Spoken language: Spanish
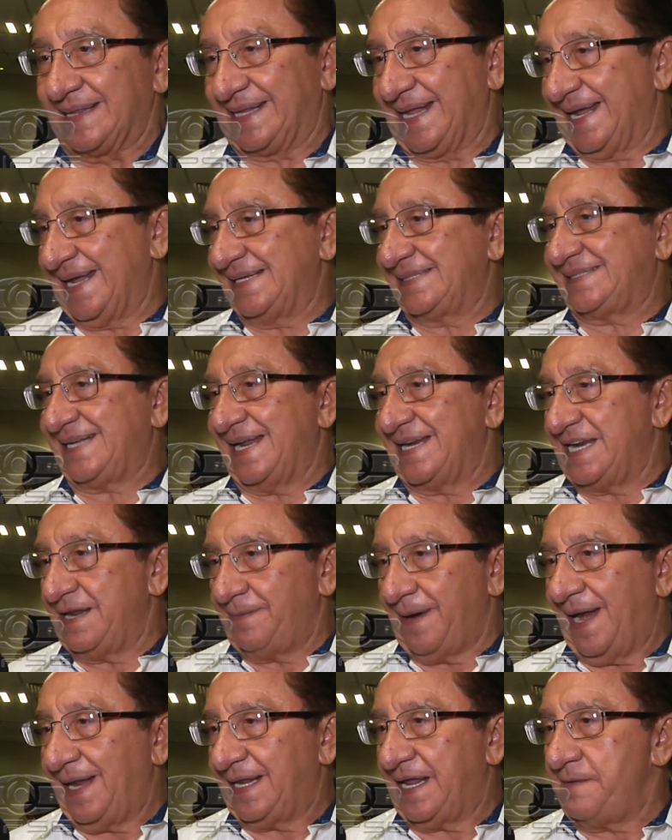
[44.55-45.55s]
de ese
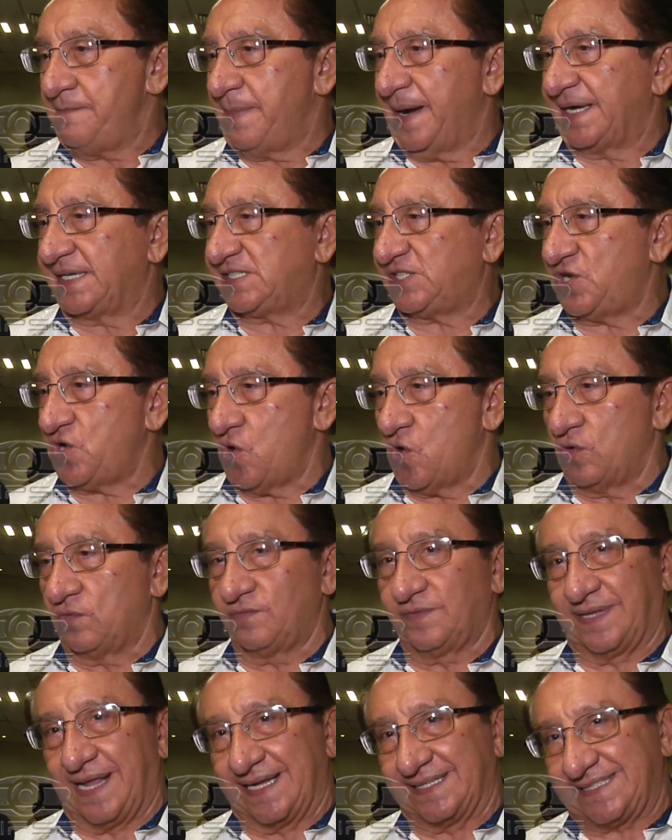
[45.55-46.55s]
nivel de
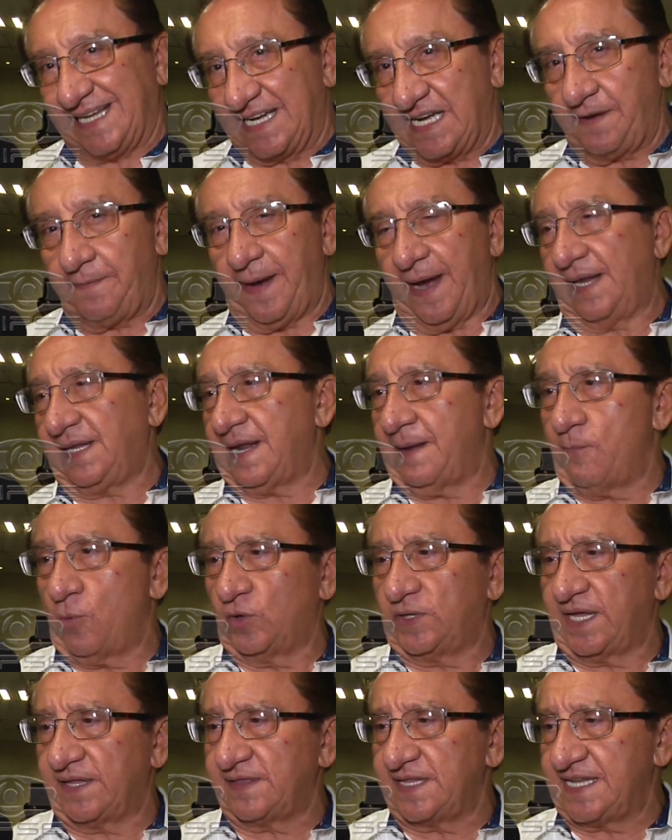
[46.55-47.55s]
inversión, de ese nivel de
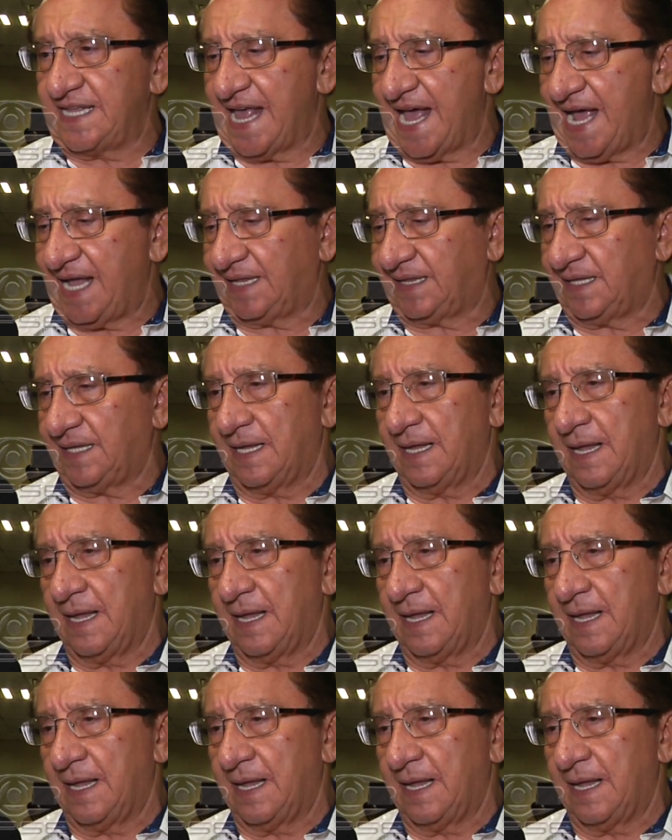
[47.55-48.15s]
modernidad,